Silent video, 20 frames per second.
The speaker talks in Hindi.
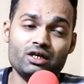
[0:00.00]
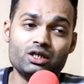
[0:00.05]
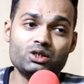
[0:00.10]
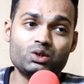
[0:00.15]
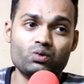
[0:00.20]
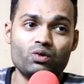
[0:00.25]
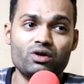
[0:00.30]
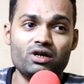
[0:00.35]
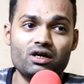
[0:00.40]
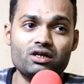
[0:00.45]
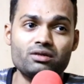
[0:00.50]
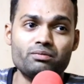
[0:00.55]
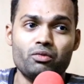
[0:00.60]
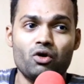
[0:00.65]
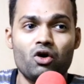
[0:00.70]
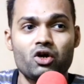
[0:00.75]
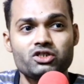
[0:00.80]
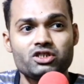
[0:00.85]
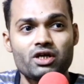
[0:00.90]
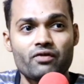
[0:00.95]
इस वक्त
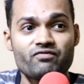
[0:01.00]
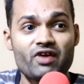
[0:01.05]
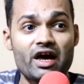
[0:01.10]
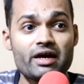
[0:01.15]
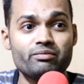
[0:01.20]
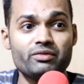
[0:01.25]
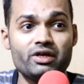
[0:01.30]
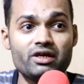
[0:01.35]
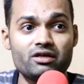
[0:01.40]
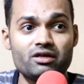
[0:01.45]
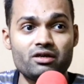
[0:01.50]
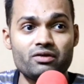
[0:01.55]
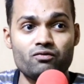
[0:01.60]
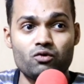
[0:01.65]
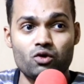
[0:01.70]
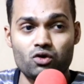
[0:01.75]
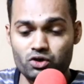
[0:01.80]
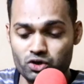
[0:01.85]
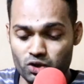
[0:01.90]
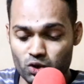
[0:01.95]
बहुत टफ टाइम देगी
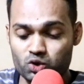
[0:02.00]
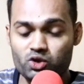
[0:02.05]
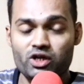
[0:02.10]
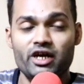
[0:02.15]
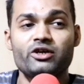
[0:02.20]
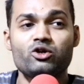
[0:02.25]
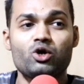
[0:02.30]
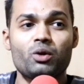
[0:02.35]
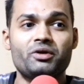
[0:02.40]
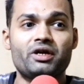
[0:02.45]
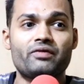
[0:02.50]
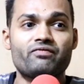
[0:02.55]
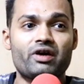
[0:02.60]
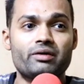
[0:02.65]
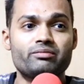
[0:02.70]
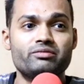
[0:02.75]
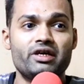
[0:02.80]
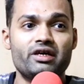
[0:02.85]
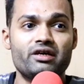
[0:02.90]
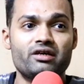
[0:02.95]
वो न्यूजीलैंड को भी टफ
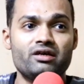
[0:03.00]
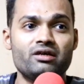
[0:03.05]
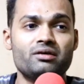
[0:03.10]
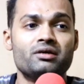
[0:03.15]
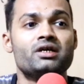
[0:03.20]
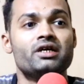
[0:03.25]
टाइम देगी